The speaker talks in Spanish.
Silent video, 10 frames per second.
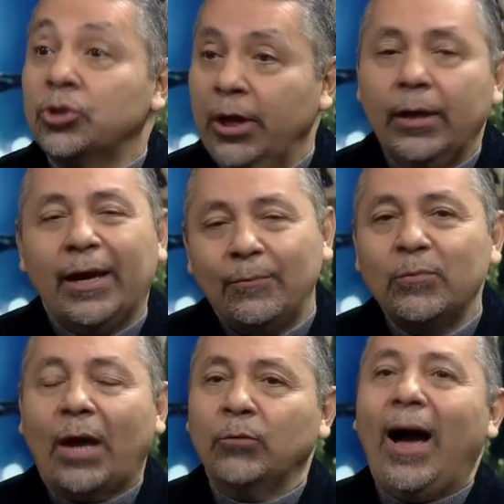sí,
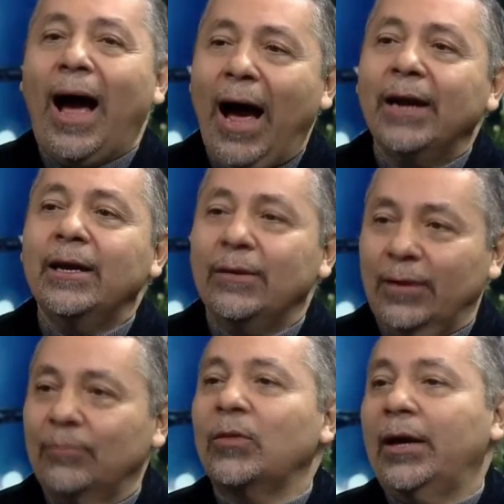hay
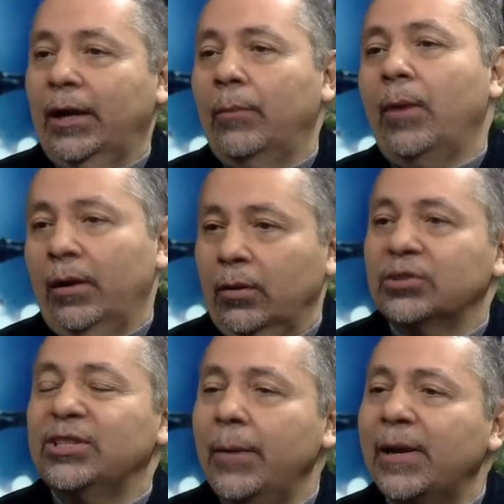
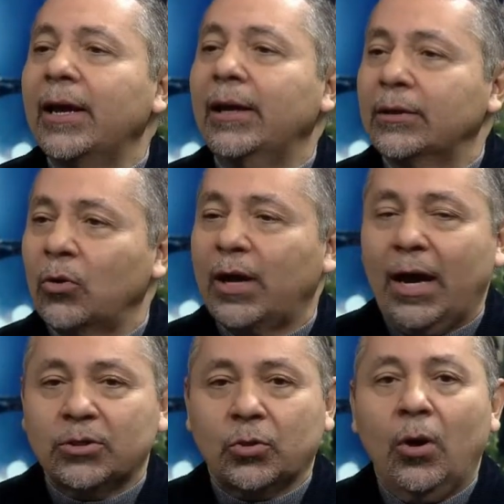siempre en estos
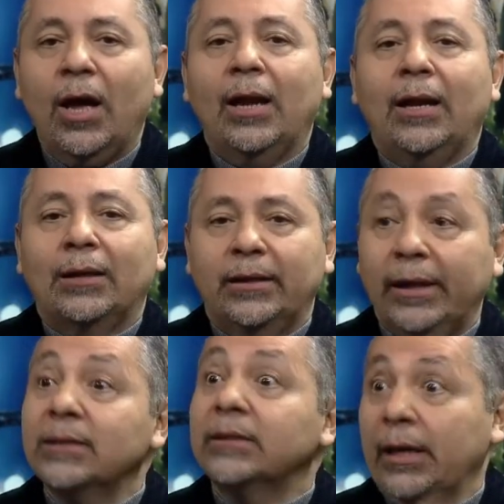casos la
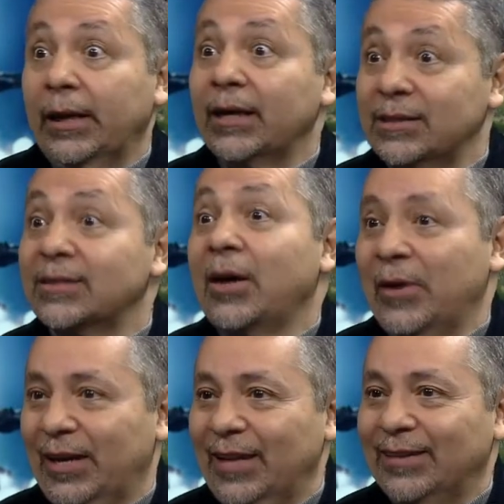actriz tiene que
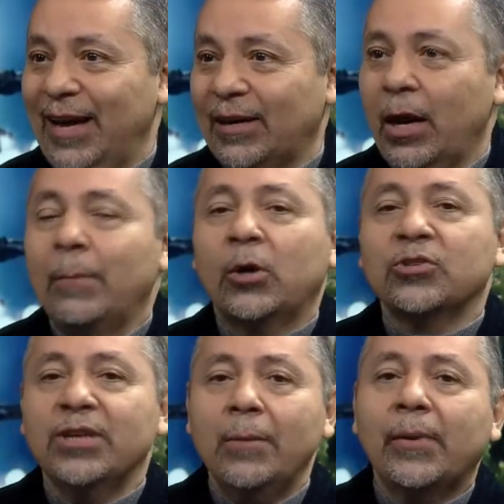saber cantar,
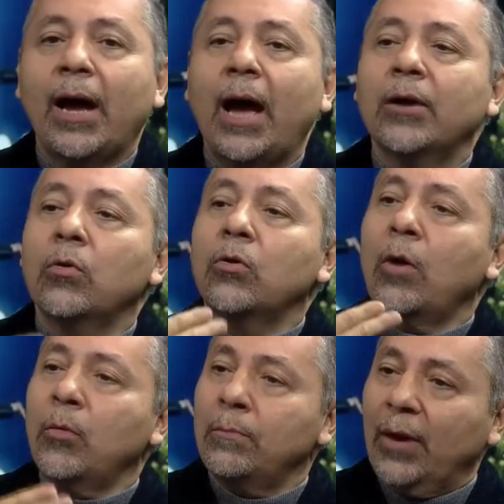pero siempre hay un,
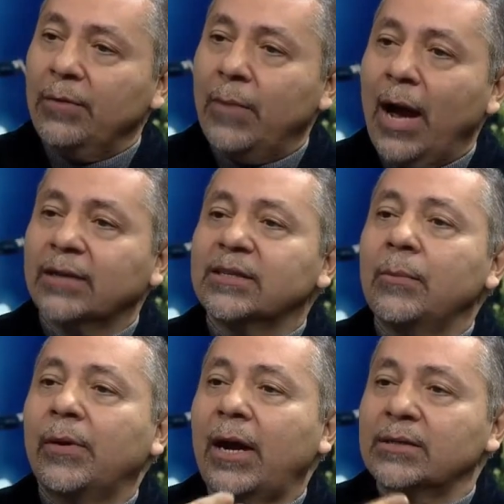como un playback,
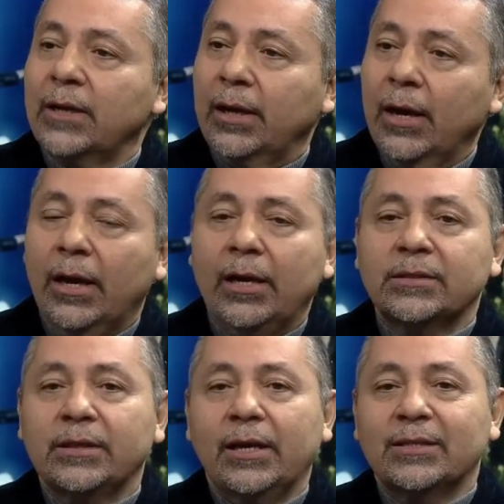siempre hace,
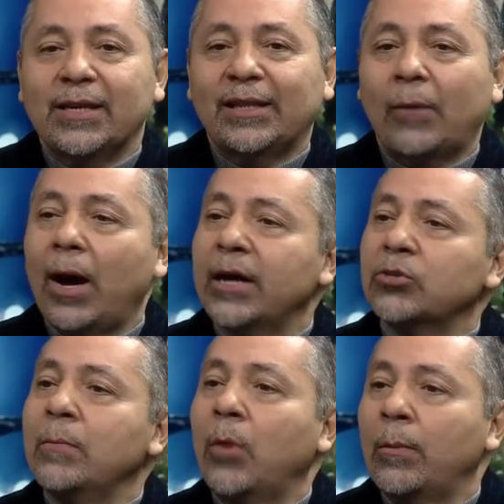eh, se, trabaja
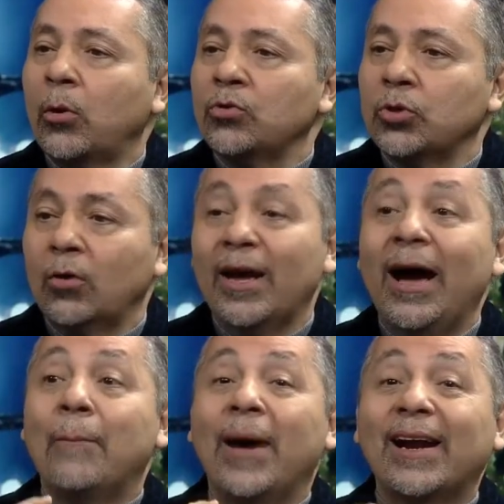eso en postproducción
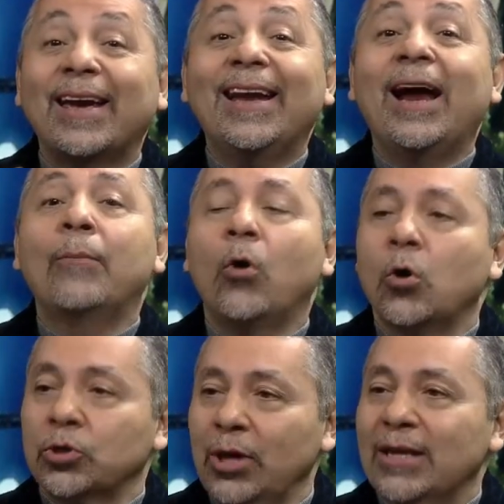para que la
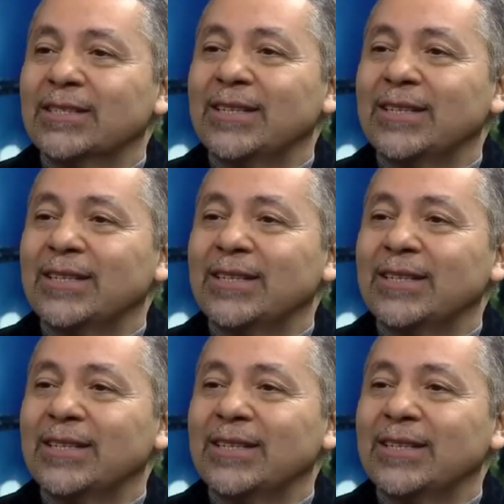voz